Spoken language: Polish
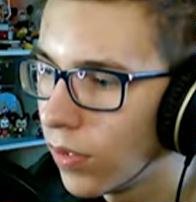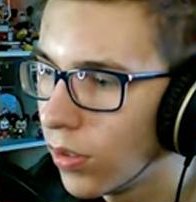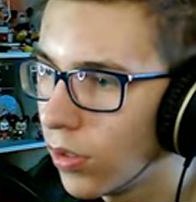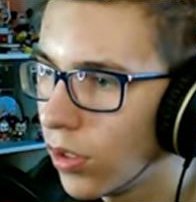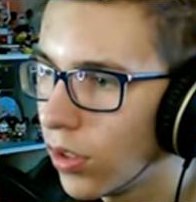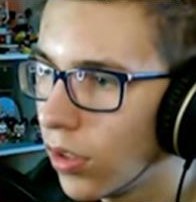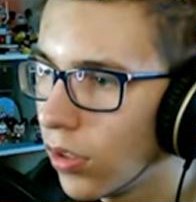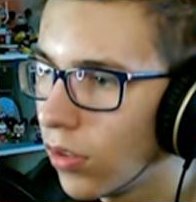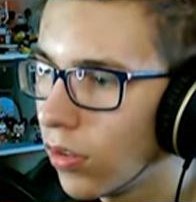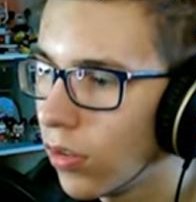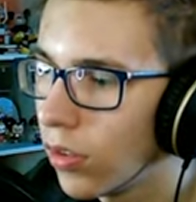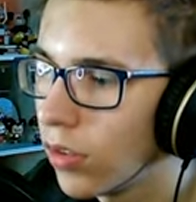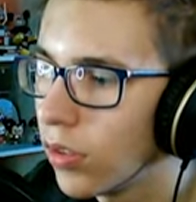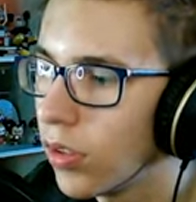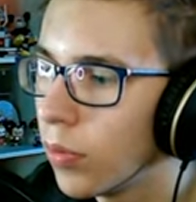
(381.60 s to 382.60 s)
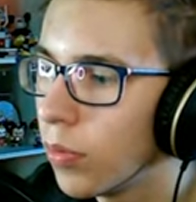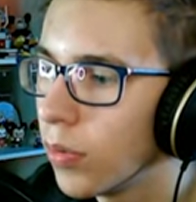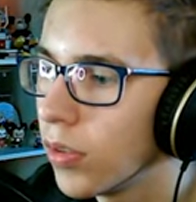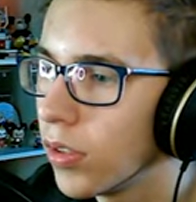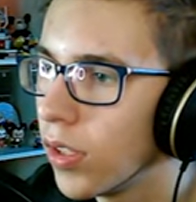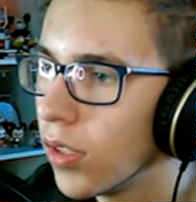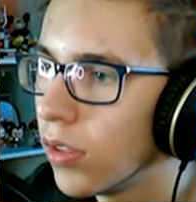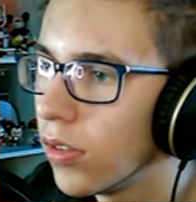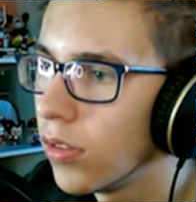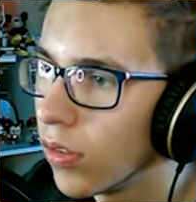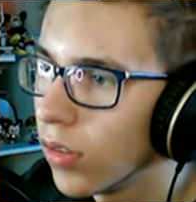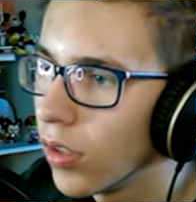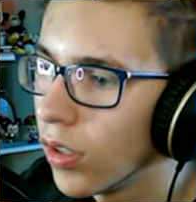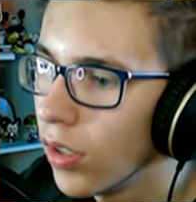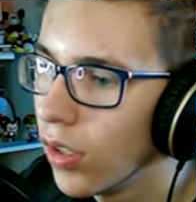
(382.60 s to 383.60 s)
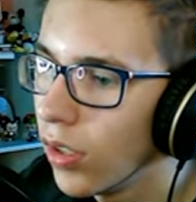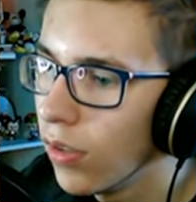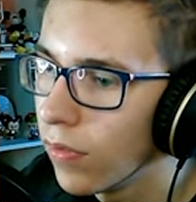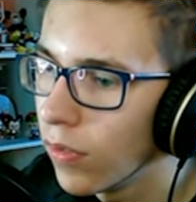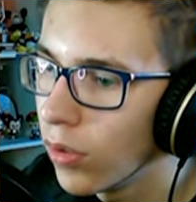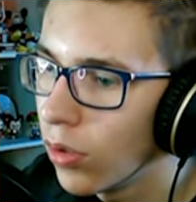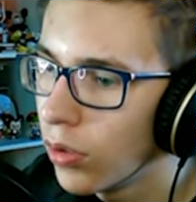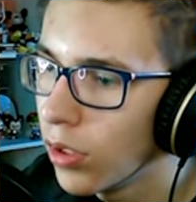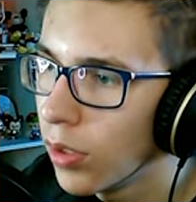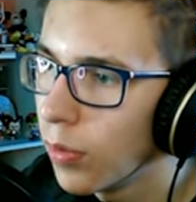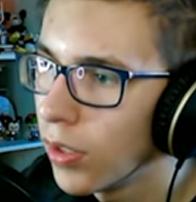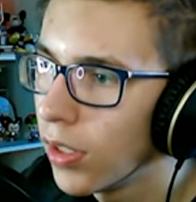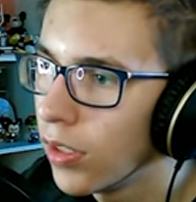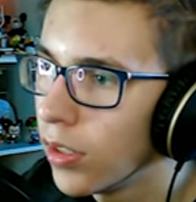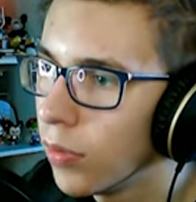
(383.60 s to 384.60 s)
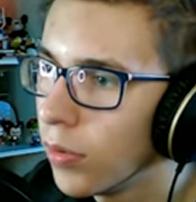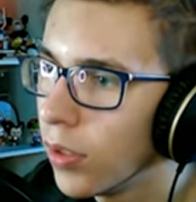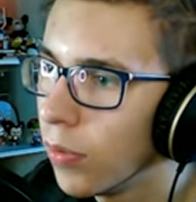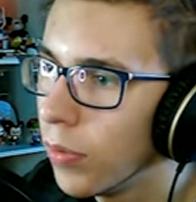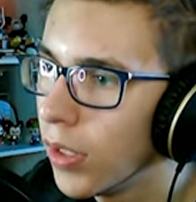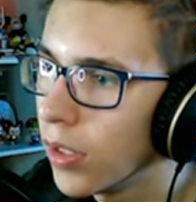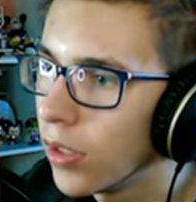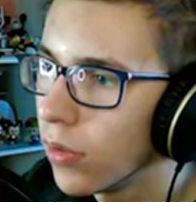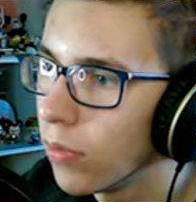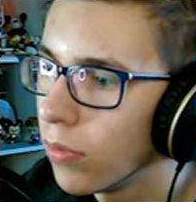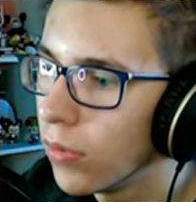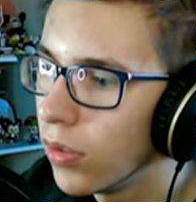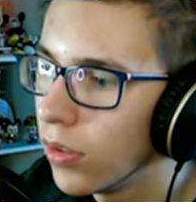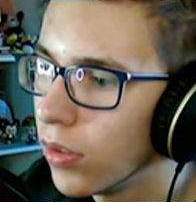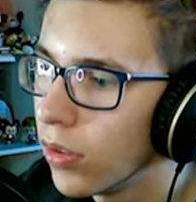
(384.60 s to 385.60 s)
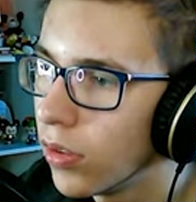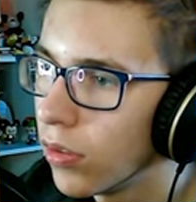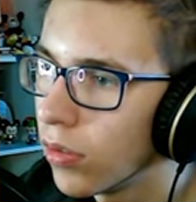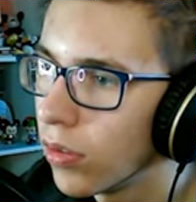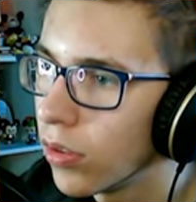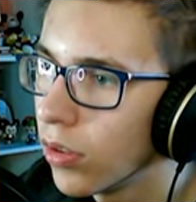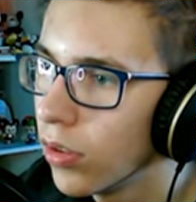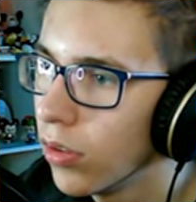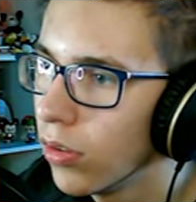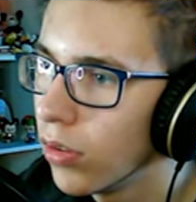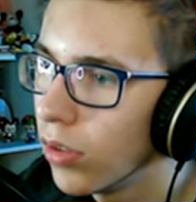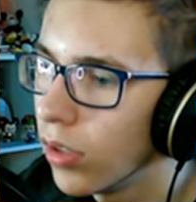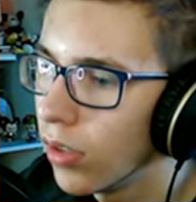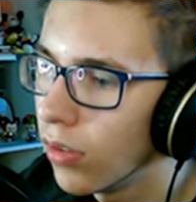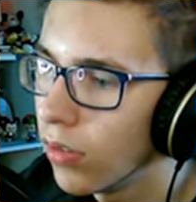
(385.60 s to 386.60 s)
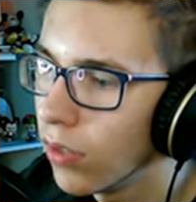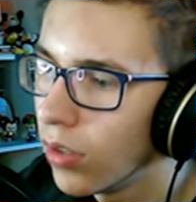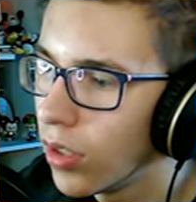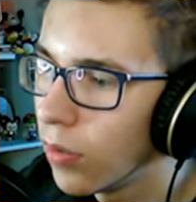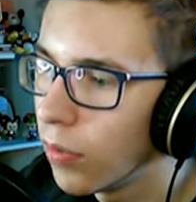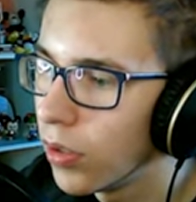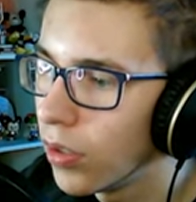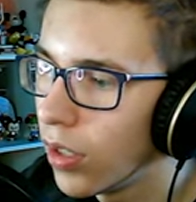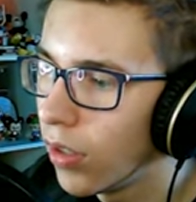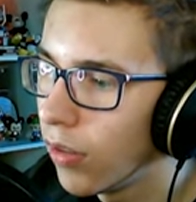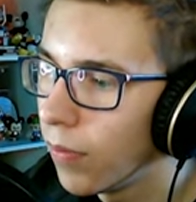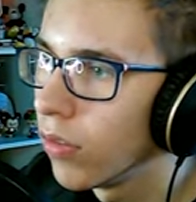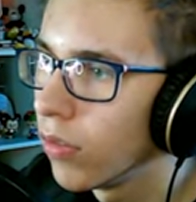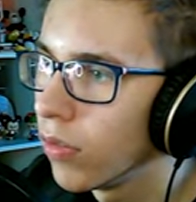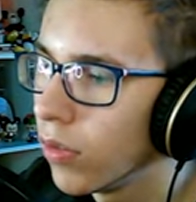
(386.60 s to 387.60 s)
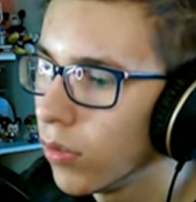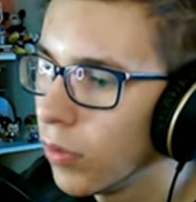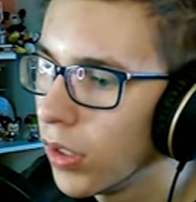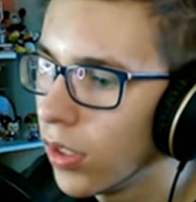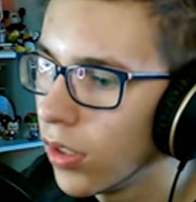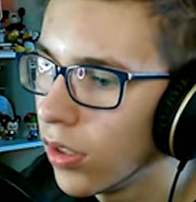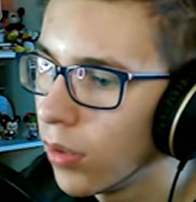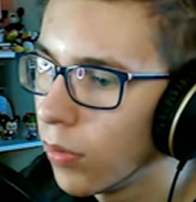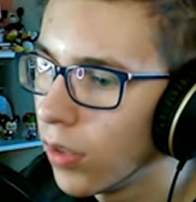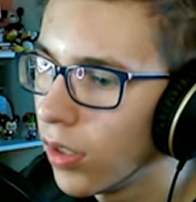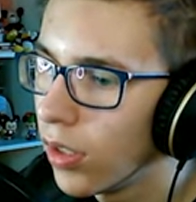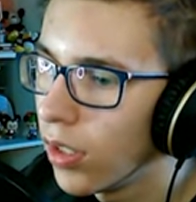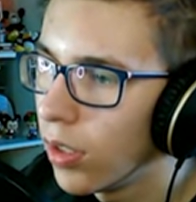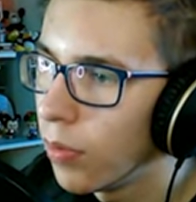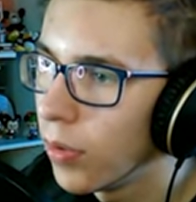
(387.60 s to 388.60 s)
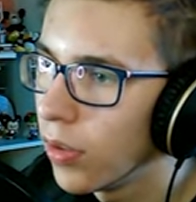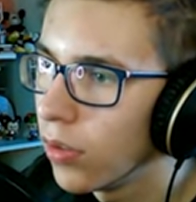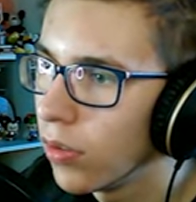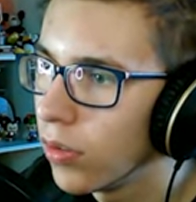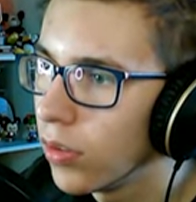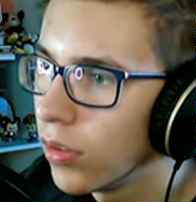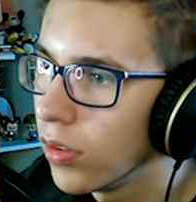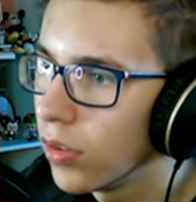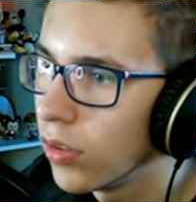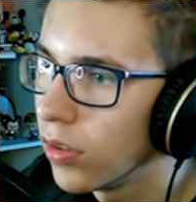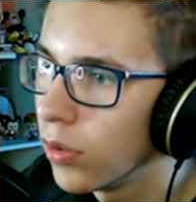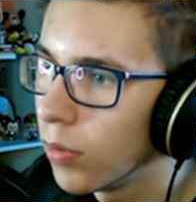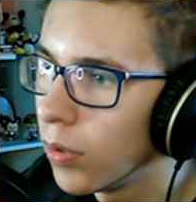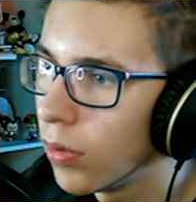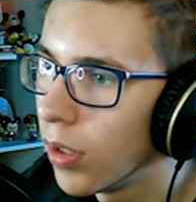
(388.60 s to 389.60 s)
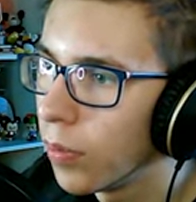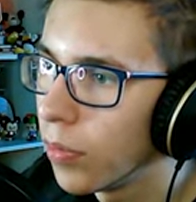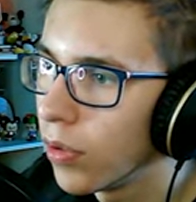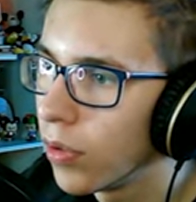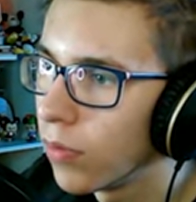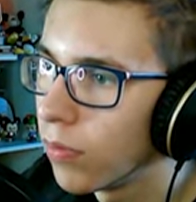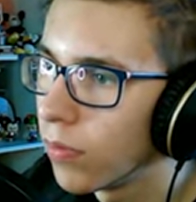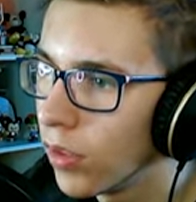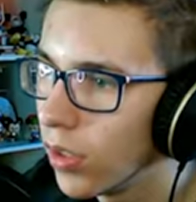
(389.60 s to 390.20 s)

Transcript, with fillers: No, trzeba trochę się podsadzić. Okej. Okay. To się chyba najszybciej mieczem niszczyło, co? Nie, źle myślałem. W sumie naj, chyba najlepiej to niszczyć sobie łapką.